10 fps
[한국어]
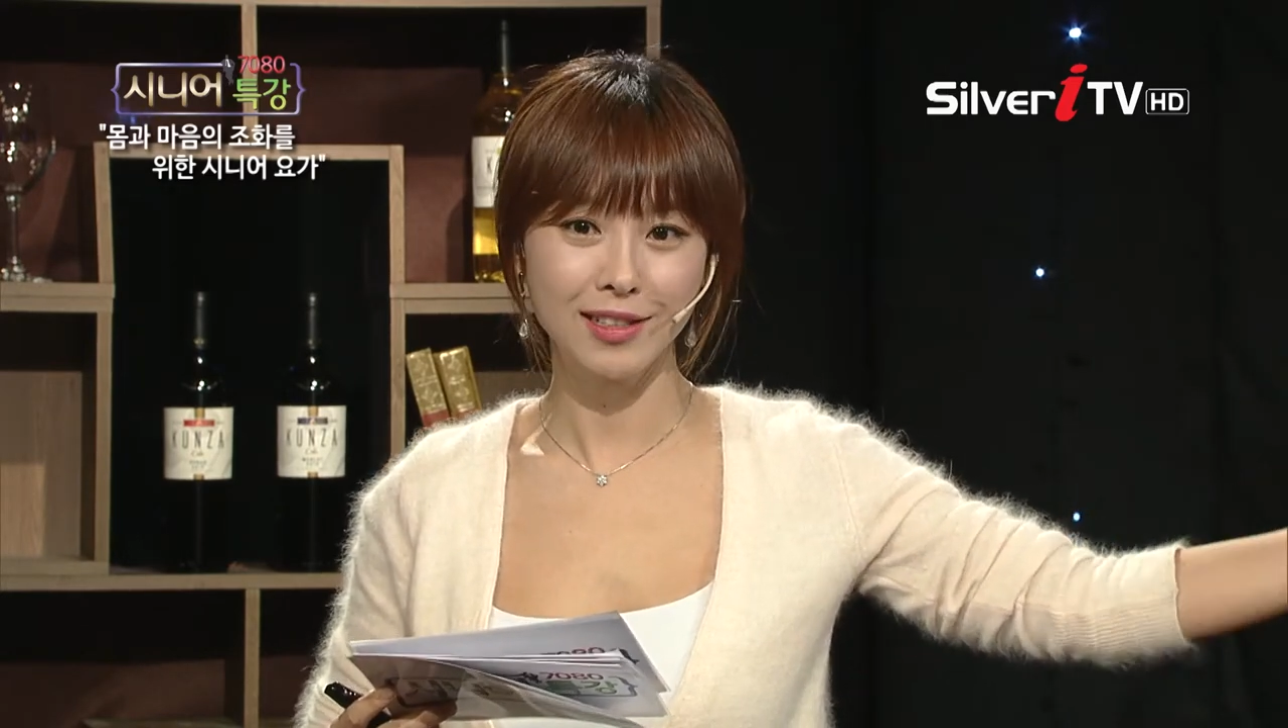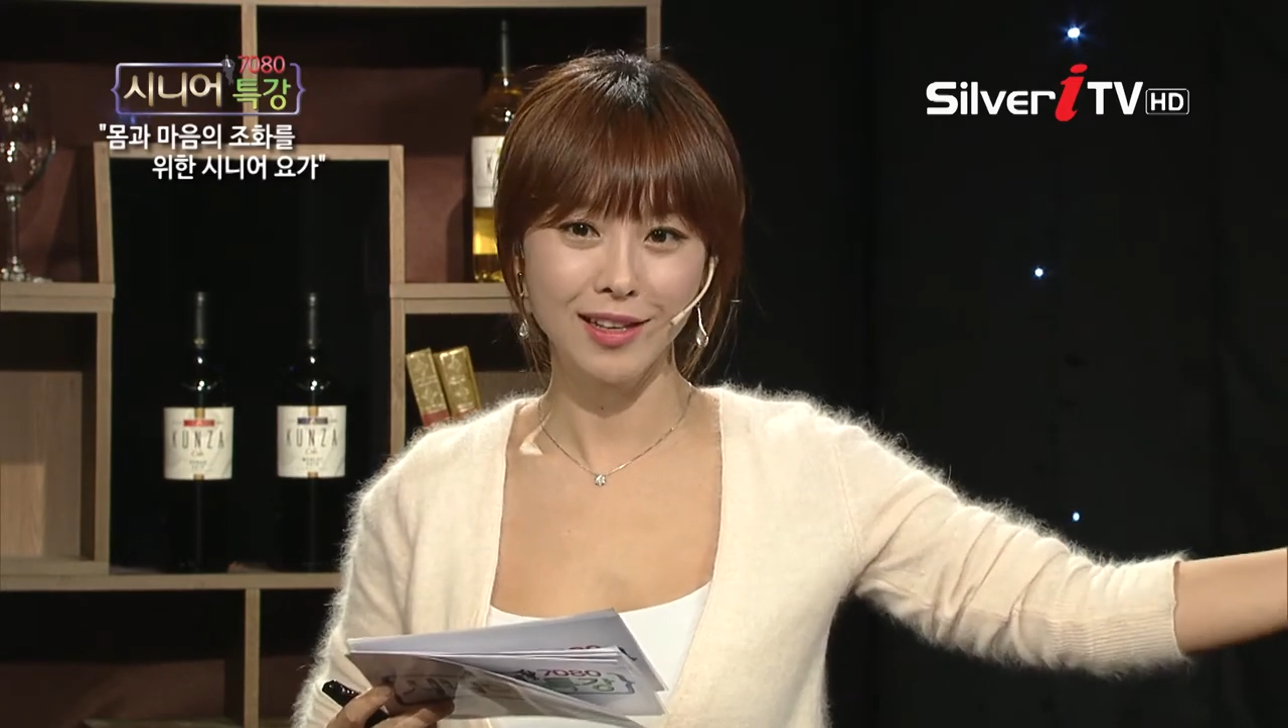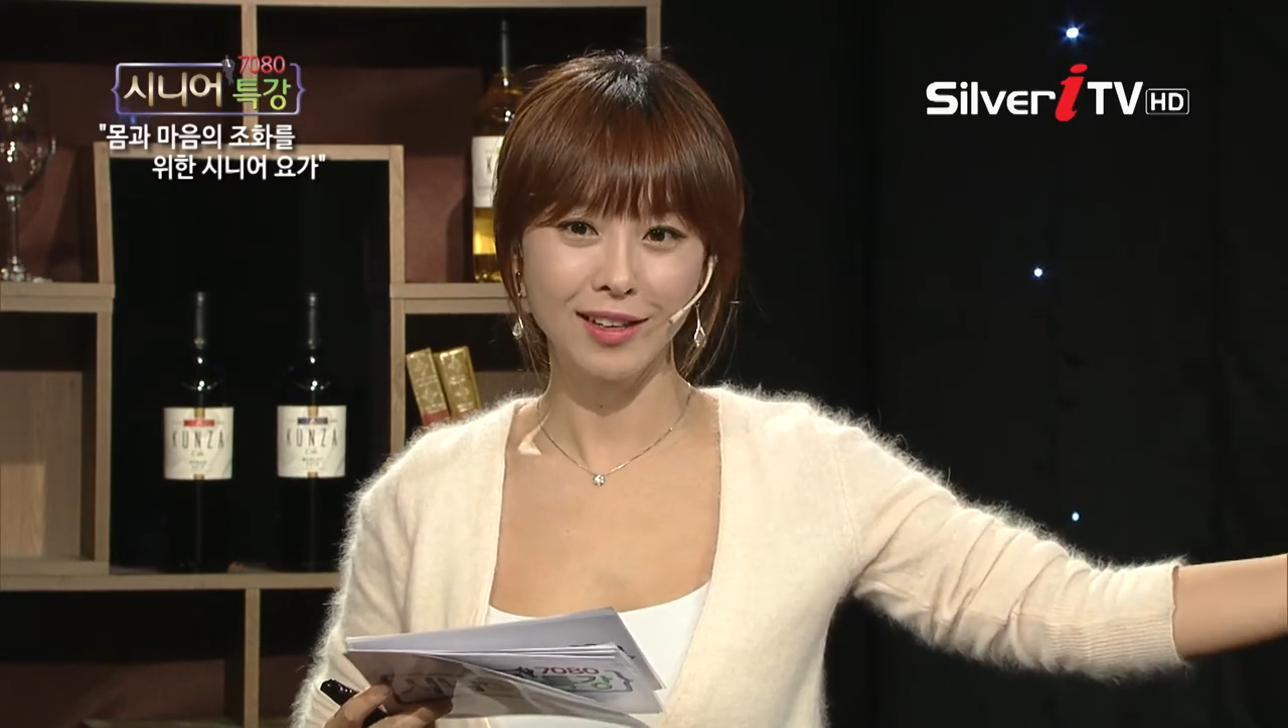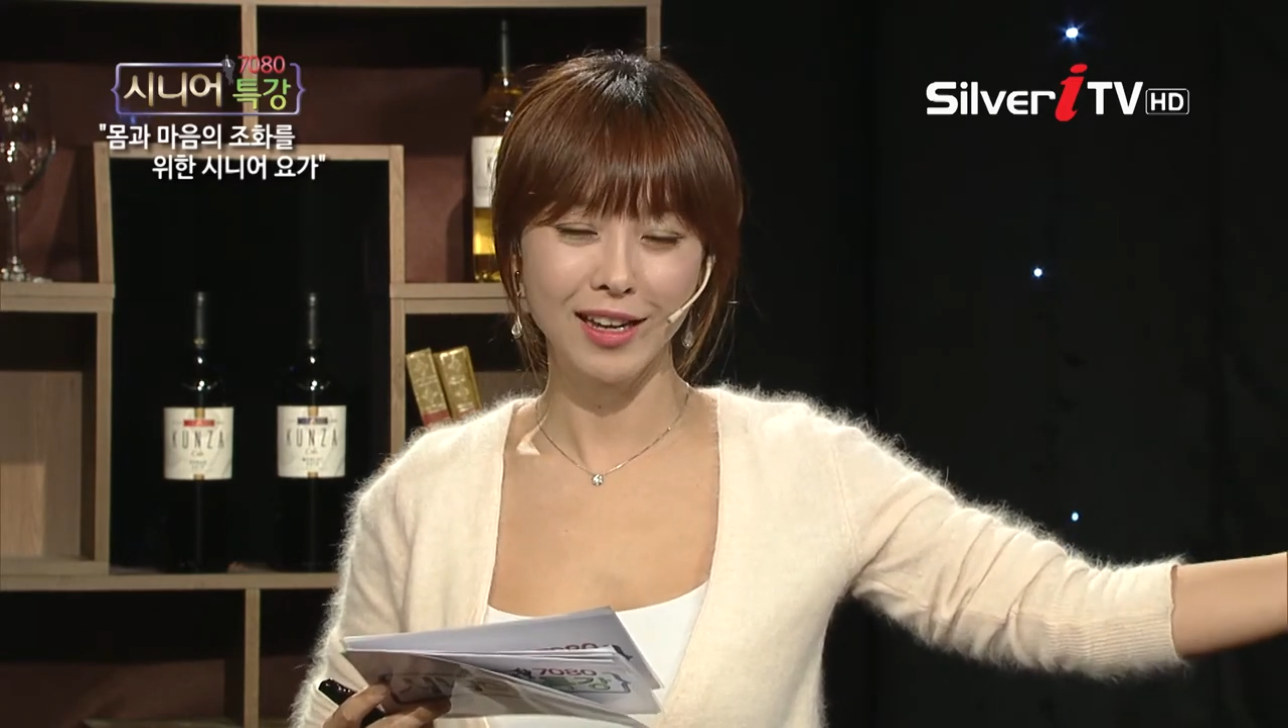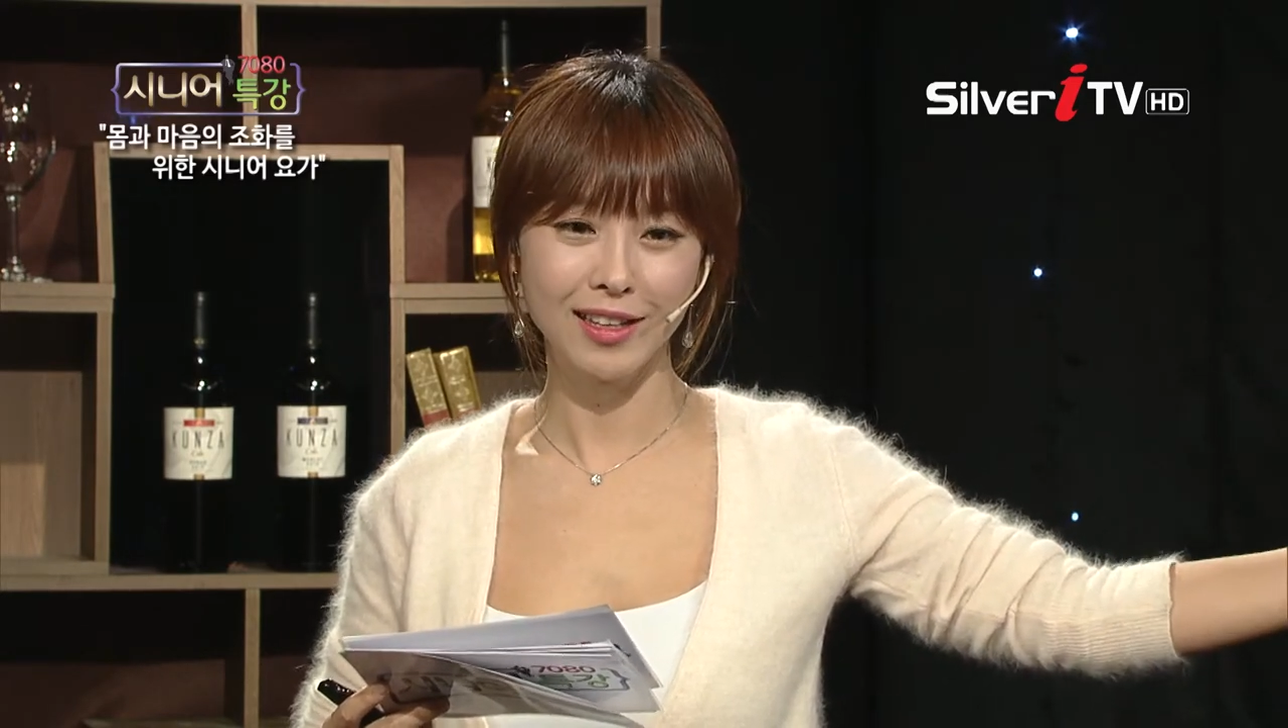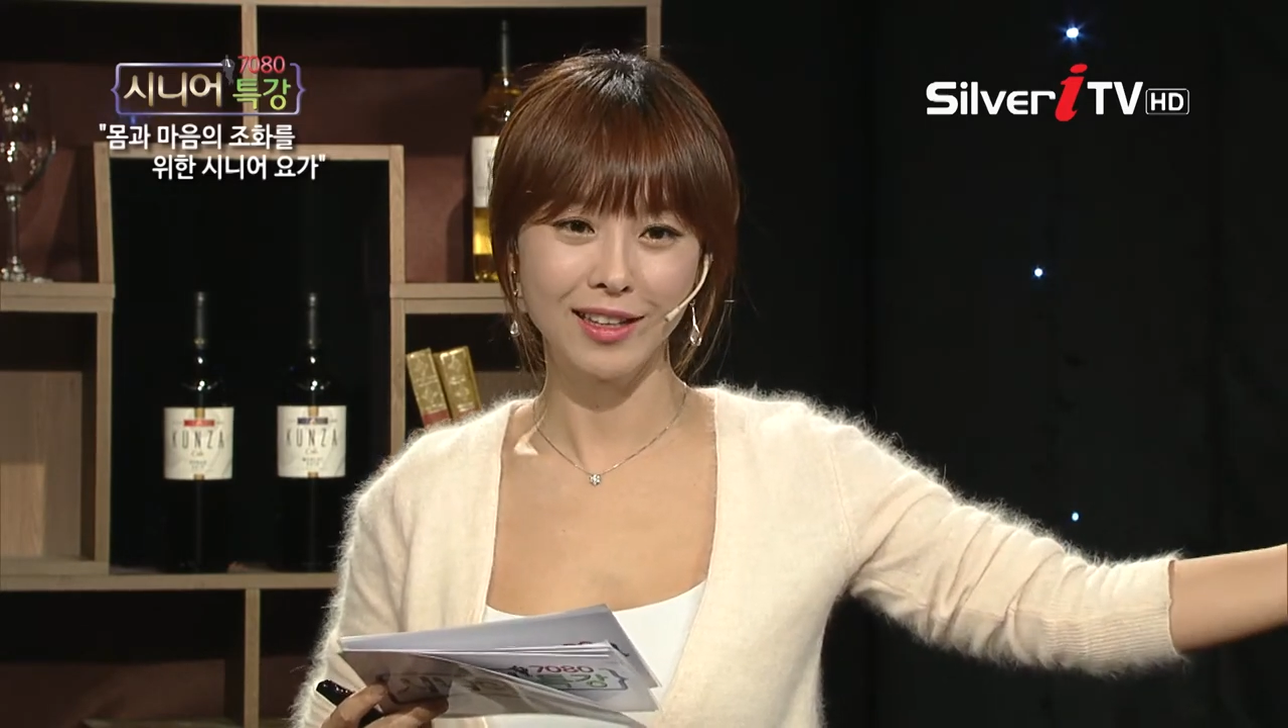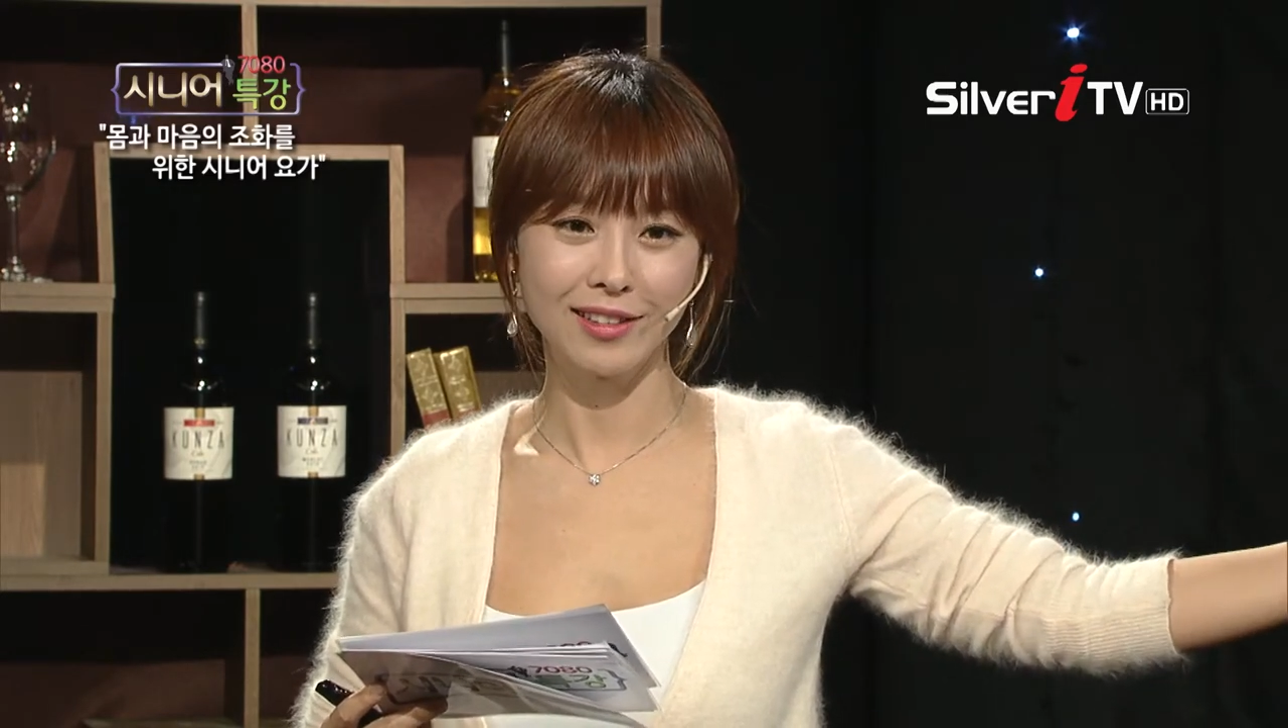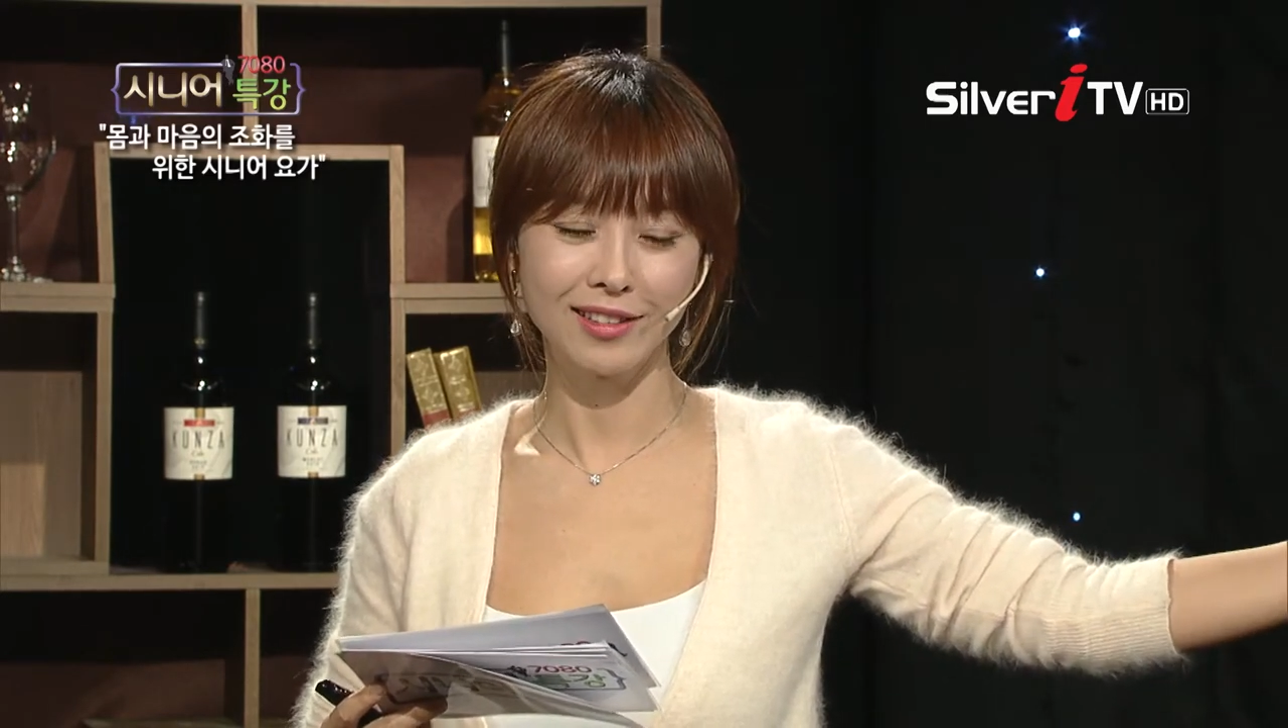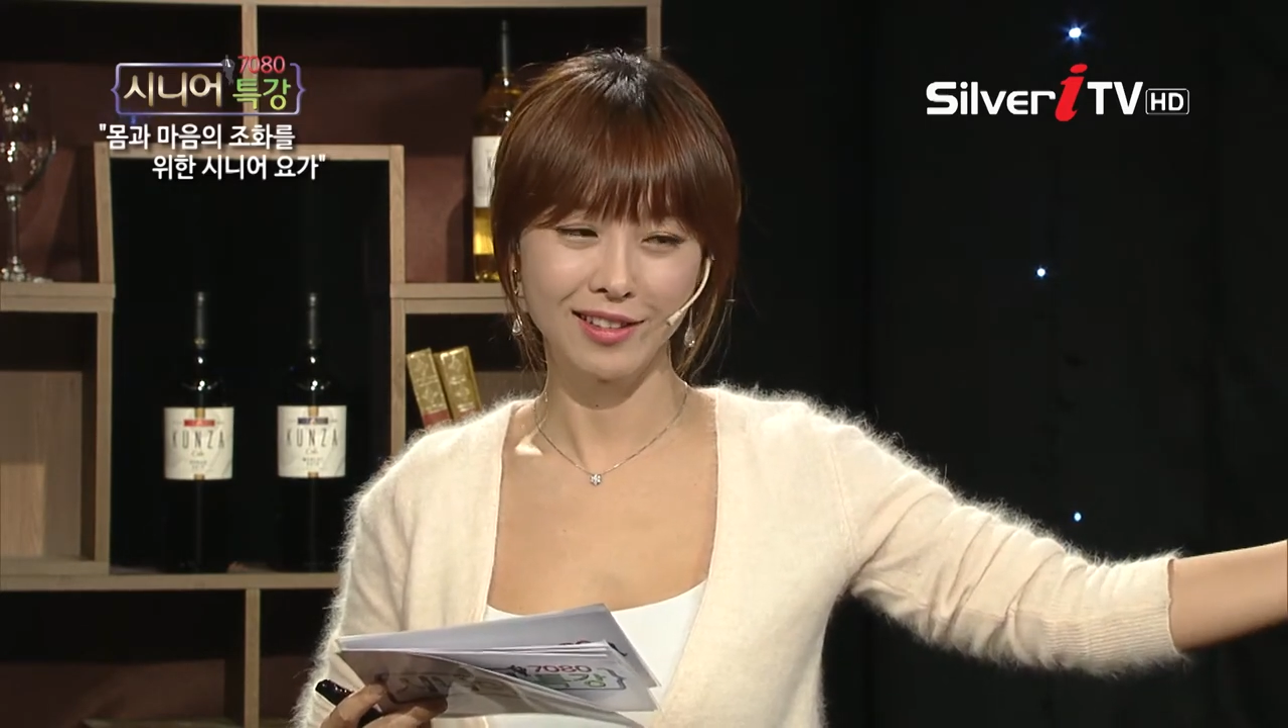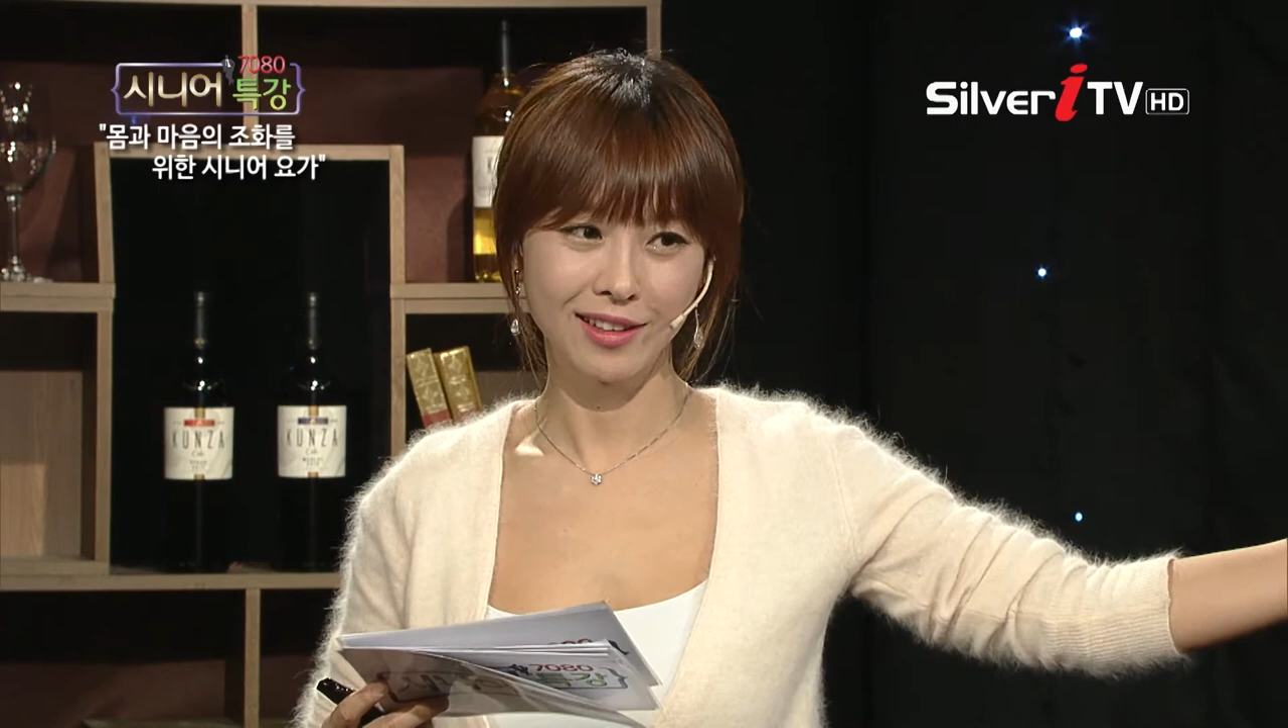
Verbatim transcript: 생각을 하게 되는.